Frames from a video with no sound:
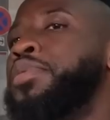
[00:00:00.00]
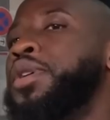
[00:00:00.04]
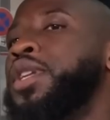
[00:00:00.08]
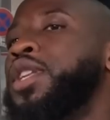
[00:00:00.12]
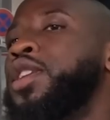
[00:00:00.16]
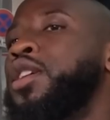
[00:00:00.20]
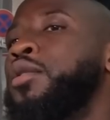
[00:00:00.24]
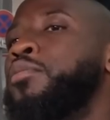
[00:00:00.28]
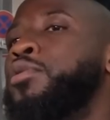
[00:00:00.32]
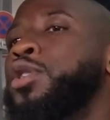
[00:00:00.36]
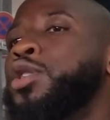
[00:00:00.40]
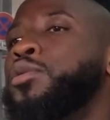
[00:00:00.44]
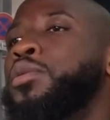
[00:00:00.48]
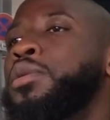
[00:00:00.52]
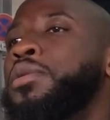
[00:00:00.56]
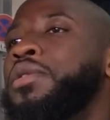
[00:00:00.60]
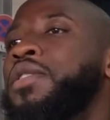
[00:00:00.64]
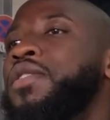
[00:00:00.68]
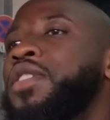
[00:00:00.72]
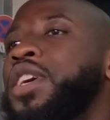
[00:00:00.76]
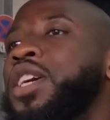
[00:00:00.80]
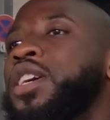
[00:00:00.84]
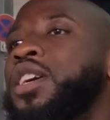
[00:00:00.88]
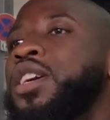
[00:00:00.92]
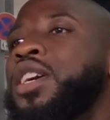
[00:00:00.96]
avait commencé comme
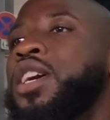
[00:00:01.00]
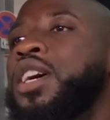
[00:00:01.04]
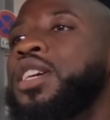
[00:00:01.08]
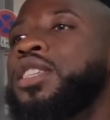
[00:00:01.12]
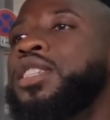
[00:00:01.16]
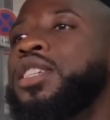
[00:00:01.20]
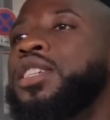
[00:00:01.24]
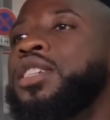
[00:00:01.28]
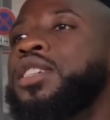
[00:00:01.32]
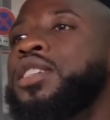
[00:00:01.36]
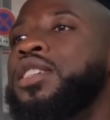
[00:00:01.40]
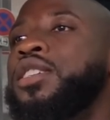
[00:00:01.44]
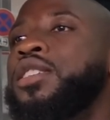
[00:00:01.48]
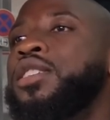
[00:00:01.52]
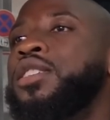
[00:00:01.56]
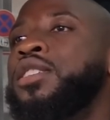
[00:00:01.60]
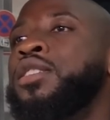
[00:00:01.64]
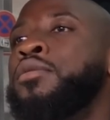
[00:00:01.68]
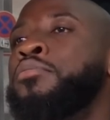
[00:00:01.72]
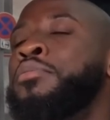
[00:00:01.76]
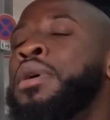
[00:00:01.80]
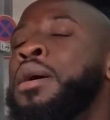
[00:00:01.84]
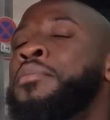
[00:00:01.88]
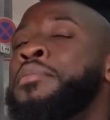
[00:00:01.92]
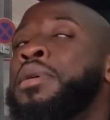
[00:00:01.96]
ça aussi avec, le
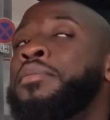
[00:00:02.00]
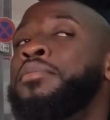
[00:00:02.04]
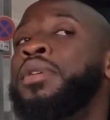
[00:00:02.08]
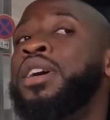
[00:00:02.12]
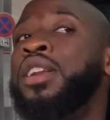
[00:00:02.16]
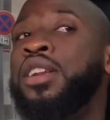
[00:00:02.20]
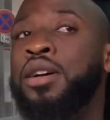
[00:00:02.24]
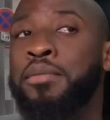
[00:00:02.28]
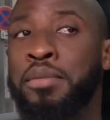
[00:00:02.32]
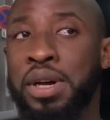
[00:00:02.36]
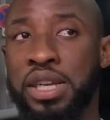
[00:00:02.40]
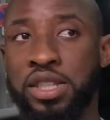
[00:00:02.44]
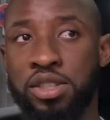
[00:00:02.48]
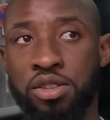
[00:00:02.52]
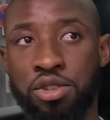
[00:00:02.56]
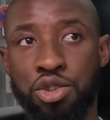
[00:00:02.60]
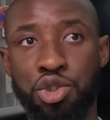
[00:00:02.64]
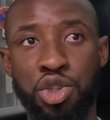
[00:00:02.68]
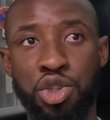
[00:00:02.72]
hein. bah, même à la base,